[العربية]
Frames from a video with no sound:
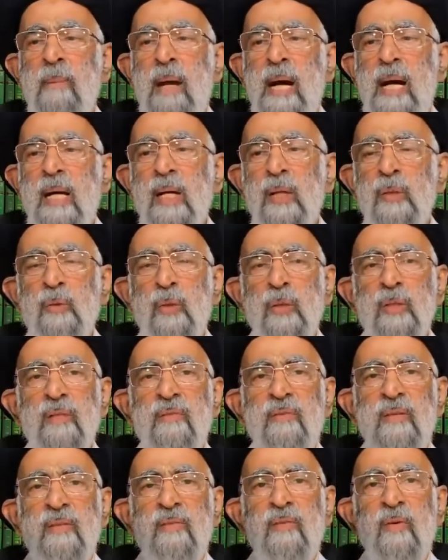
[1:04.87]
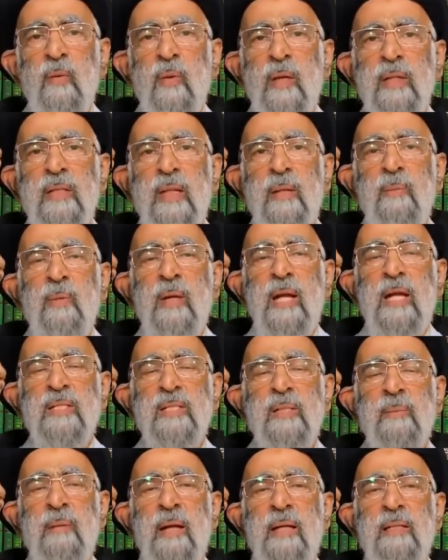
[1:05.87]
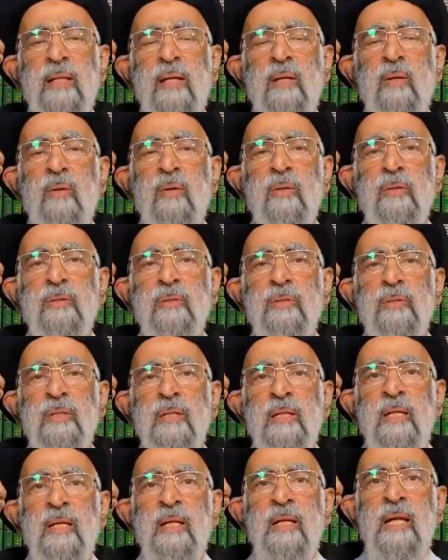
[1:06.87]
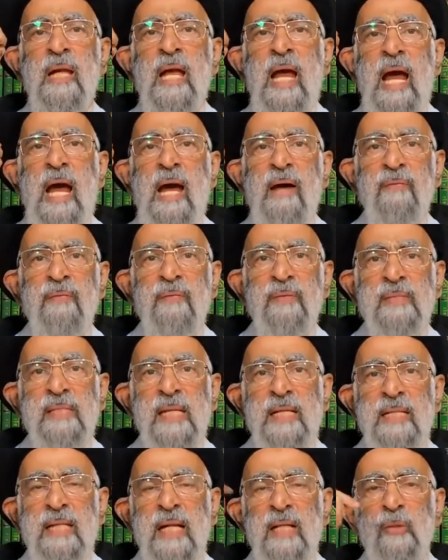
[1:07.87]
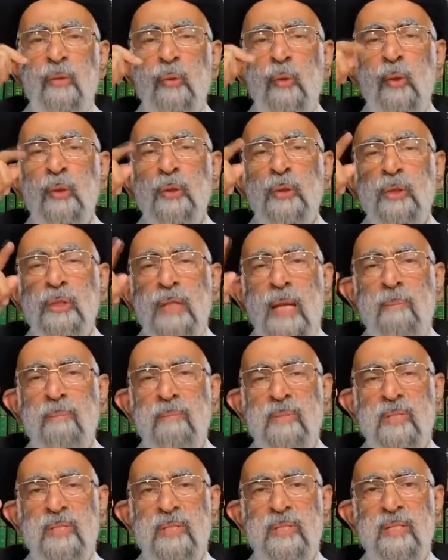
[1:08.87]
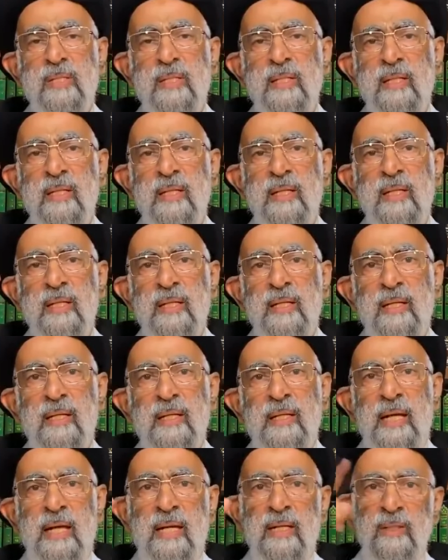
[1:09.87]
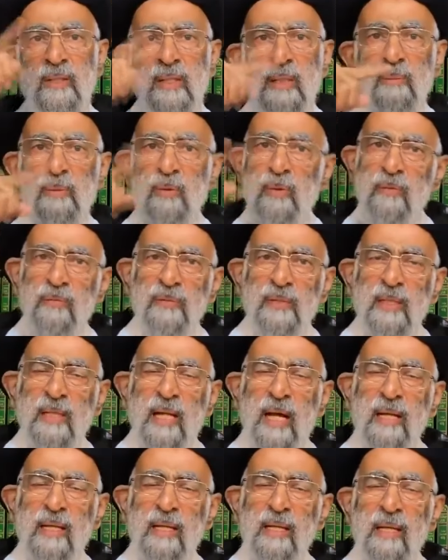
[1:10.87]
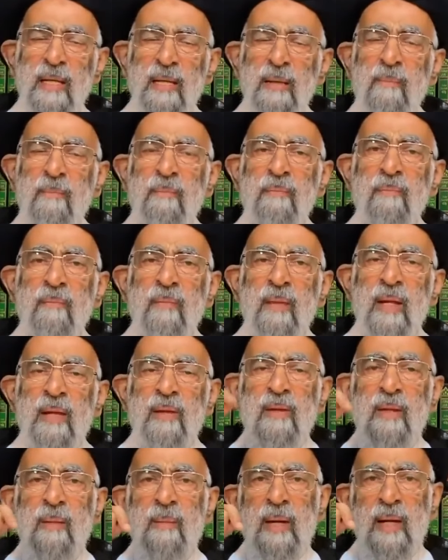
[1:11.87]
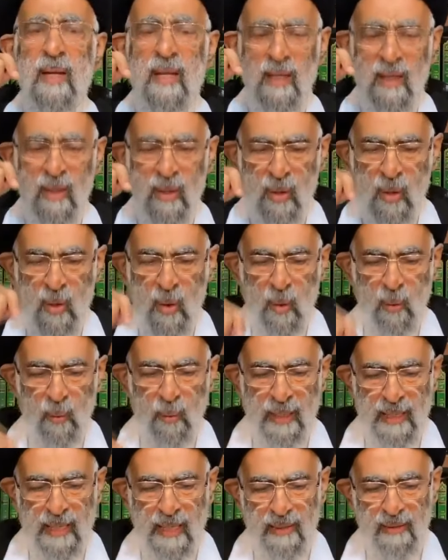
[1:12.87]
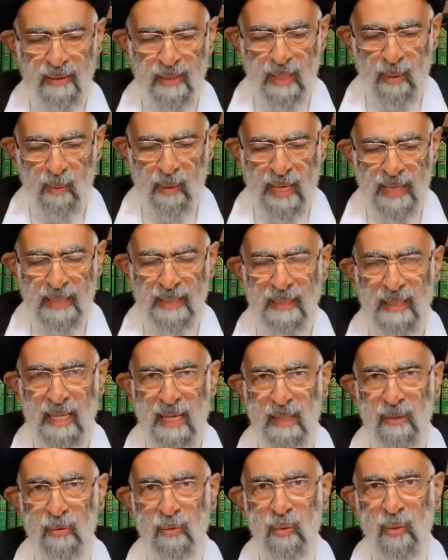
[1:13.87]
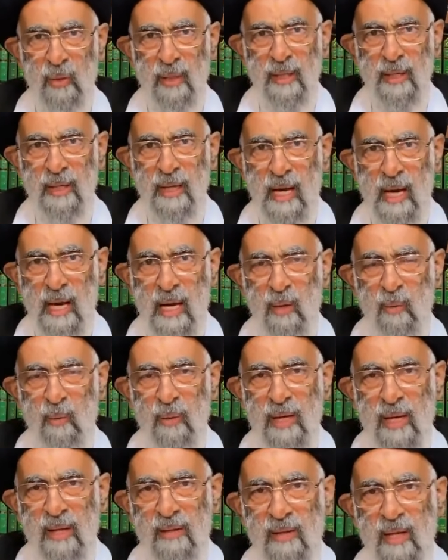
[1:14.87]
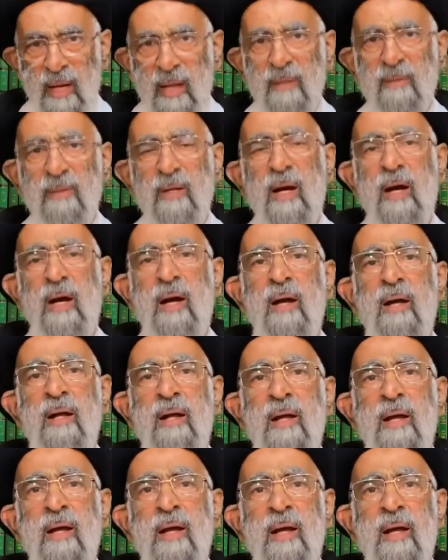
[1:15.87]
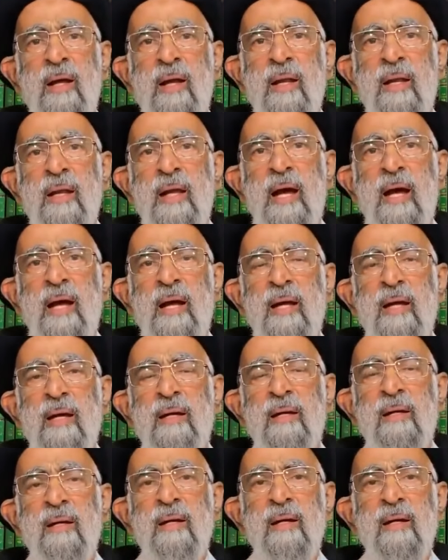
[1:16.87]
ما اقتطفت في الوقت المناسب بعد النضج افسدته الشمس يعني الشمس تفسد هذه الثمره ونثر وغيرته الرياح ونثرتها الرياح